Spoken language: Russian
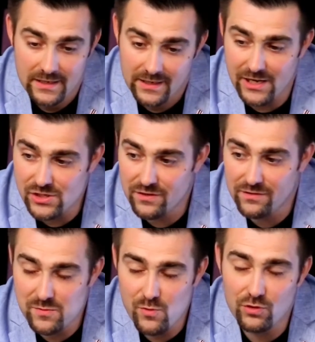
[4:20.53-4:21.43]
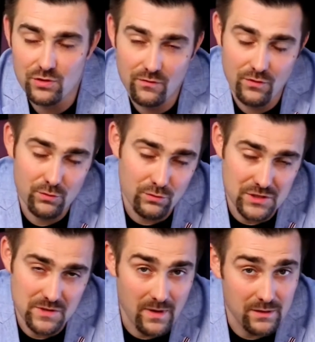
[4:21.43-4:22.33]
каждый возьмет вину на
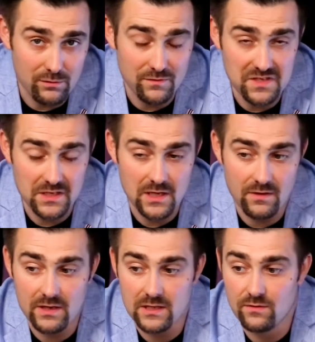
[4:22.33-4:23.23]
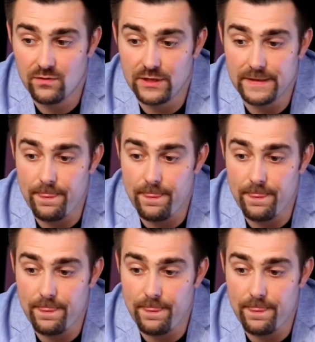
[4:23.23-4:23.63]
себя, то на всех не хватит вины.